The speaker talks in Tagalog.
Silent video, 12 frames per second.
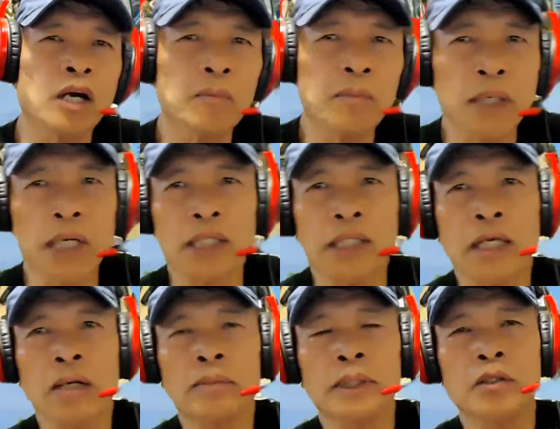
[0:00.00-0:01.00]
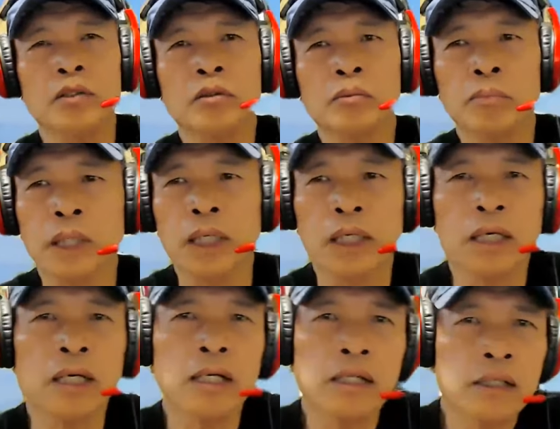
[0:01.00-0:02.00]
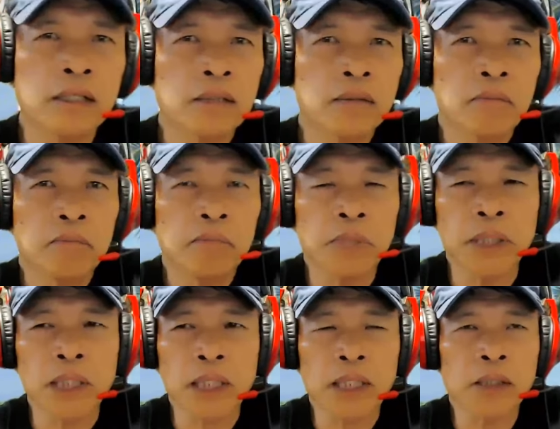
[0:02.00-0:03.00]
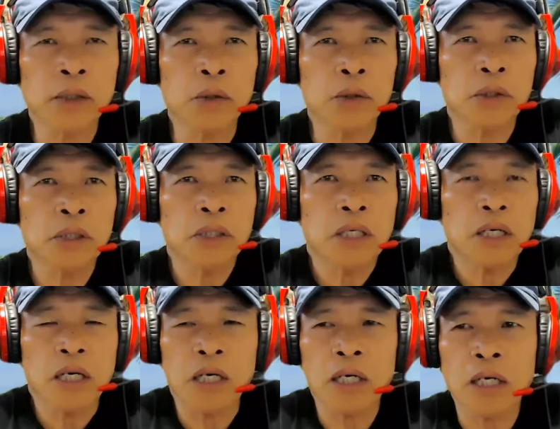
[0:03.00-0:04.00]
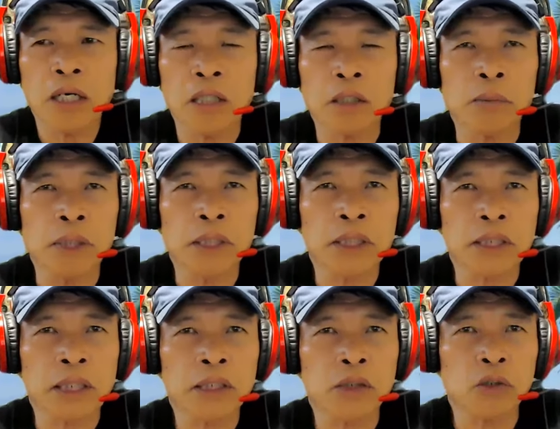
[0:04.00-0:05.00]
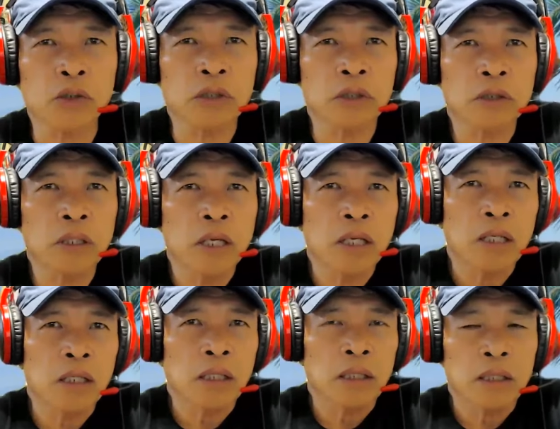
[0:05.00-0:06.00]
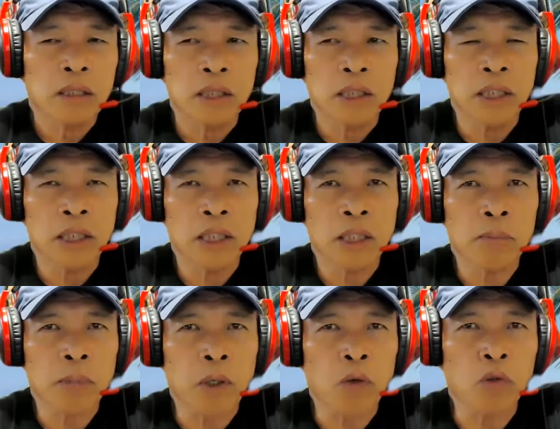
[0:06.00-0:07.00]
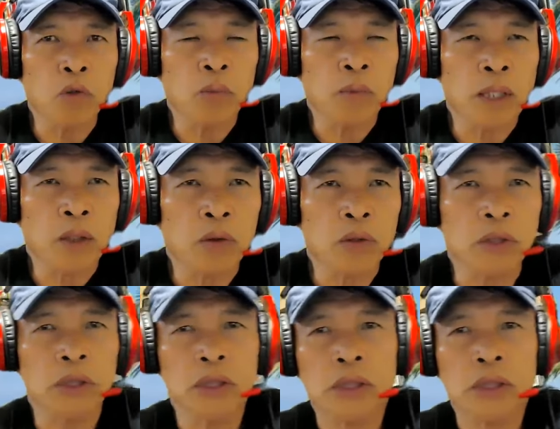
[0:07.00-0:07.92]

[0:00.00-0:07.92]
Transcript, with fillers: ang makakalaban nyo pagka binangga nyo ang administrasyon ni uh, Pangulong Marcos.